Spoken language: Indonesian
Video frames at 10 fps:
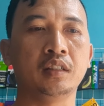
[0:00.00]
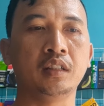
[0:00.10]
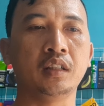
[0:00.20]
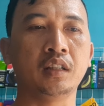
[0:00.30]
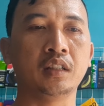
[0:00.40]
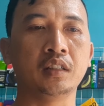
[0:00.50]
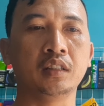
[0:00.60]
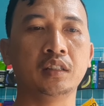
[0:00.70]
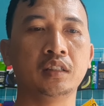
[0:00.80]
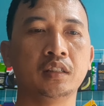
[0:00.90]
dia
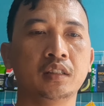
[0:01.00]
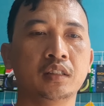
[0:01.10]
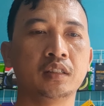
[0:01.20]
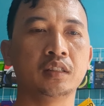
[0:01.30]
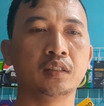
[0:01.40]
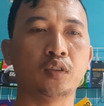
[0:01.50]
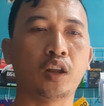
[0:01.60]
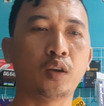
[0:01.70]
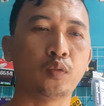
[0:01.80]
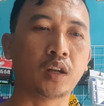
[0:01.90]
ini
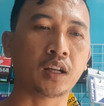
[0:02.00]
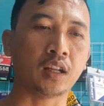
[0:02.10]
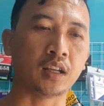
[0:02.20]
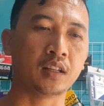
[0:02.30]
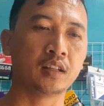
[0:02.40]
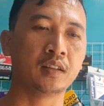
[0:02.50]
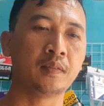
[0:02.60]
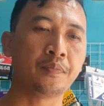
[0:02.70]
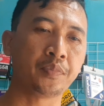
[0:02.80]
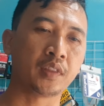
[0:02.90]
orang luar kayak. Ya
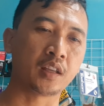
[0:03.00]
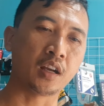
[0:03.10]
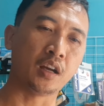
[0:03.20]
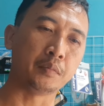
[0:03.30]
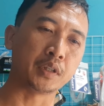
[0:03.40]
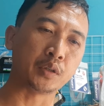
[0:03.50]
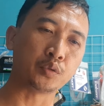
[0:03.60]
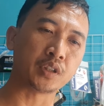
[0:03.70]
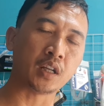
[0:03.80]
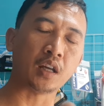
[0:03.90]
nggak
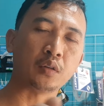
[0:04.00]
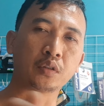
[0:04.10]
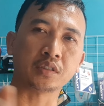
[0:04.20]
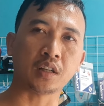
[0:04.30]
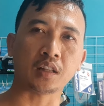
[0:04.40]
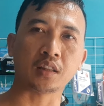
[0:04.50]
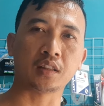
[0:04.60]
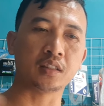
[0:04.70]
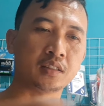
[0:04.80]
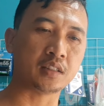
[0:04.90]
mengikuti alur serat
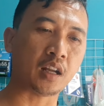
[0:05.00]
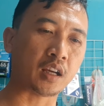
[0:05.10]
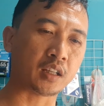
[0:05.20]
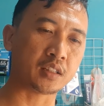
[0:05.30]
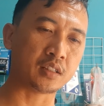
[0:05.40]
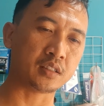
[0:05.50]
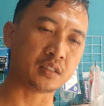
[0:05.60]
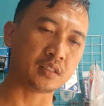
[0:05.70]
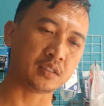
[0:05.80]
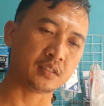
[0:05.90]
si raket
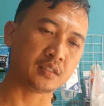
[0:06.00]
jadi